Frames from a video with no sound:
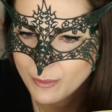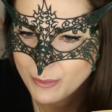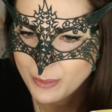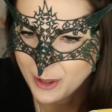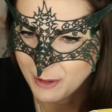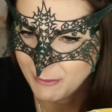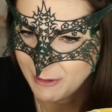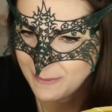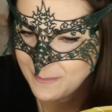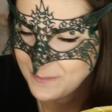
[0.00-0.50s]

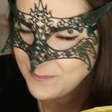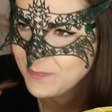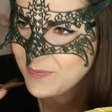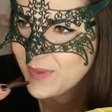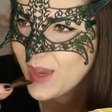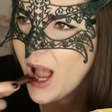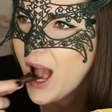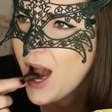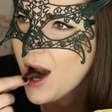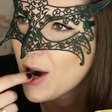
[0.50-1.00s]
Первое.
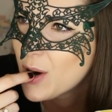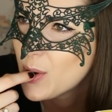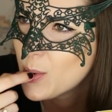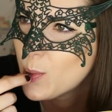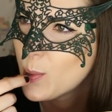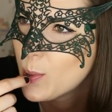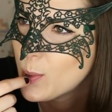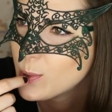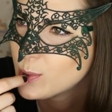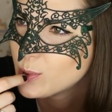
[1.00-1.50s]

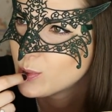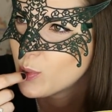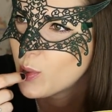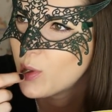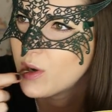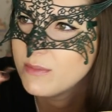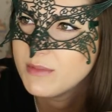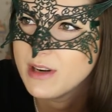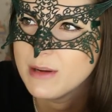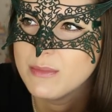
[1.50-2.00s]

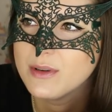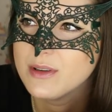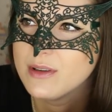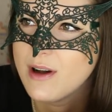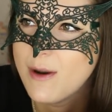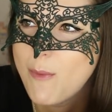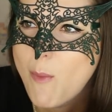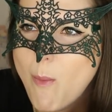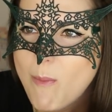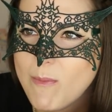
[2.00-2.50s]
Мне
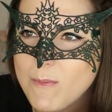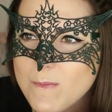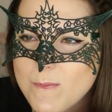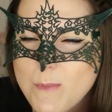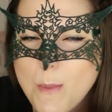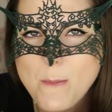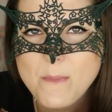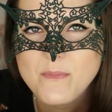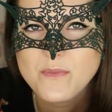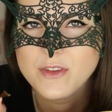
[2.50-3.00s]
было
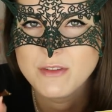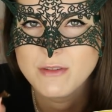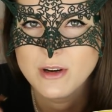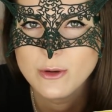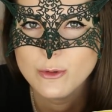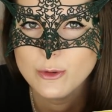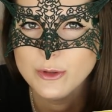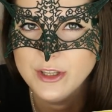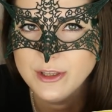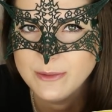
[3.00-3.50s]
два
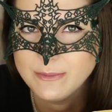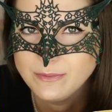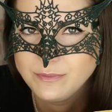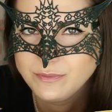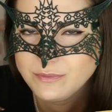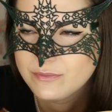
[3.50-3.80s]
года.